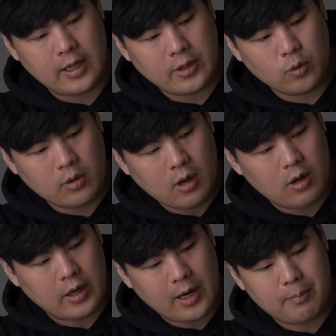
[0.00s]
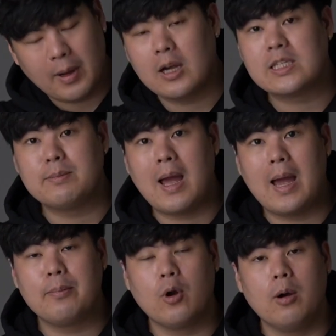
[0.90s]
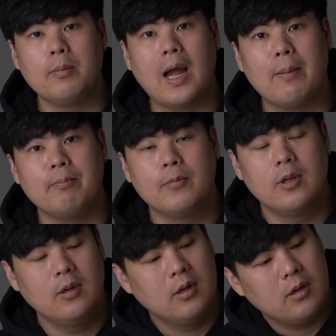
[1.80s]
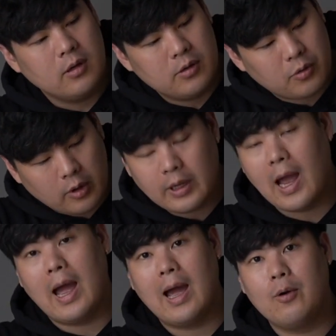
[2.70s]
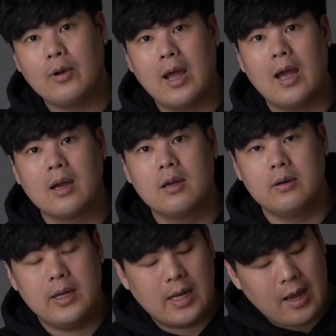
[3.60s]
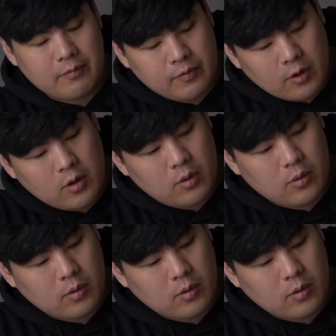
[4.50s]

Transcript: ในตัวกล่องเนี่ยมันก็จะมาพร้อมกับรองเท้านะฮะ Curry 9 Flow